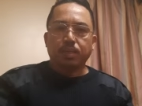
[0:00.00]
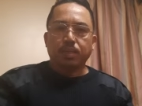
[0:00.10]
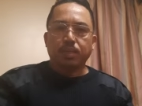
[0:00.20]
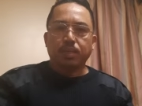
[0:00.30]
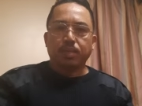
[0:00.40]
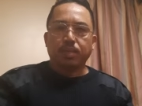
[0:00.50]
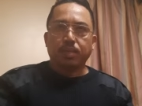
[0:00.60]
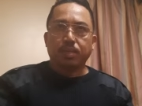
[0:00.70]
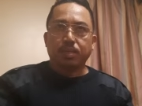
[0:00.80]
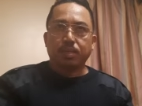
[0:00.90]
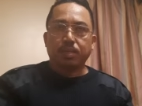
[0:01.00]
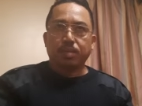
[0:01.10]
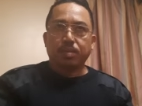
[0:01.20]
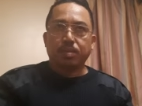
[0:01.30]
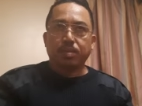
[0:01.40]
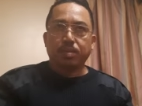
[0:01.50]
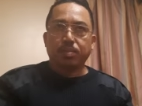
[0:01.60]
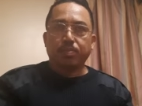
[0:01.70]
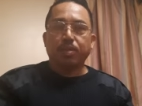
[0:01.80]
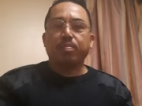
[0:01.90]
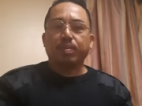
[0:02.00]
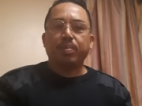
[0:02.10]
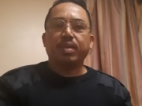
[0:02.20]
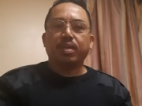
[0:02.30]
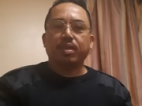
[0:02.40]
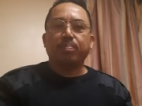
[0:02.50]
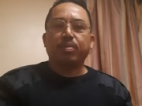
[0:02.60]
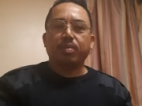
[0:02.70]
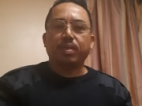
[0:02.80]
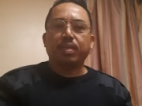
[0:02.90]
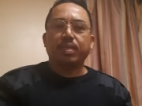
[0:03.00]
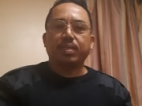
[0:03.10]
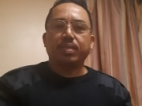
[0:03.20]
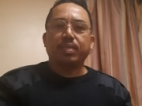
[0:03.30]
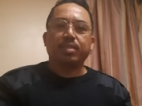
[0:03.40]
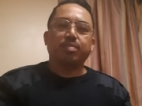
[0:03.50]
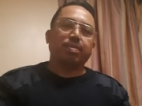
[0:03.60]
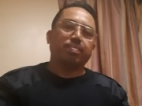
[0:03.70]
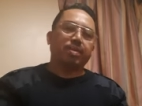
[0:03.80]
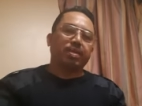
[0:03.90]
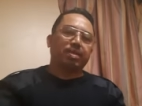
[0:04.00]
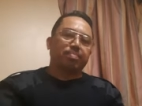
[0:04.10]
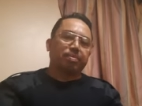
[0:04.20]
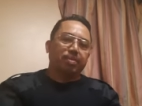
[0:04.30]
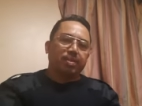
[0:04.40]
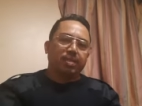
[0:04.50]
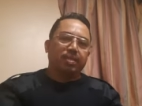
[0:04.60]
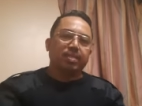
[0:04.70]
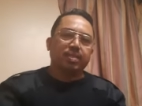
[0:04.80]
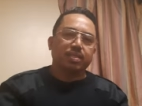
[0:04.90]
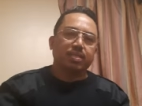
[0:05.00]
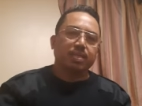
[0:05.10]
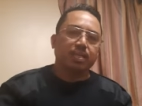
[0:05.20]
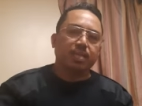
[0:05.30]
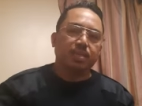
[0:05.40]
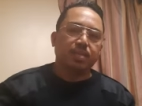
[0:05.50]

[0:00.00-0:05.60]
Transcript: uh, pero bibigyan ka pa ulit ng chance, bibigyan ka pa ulit ng chance nila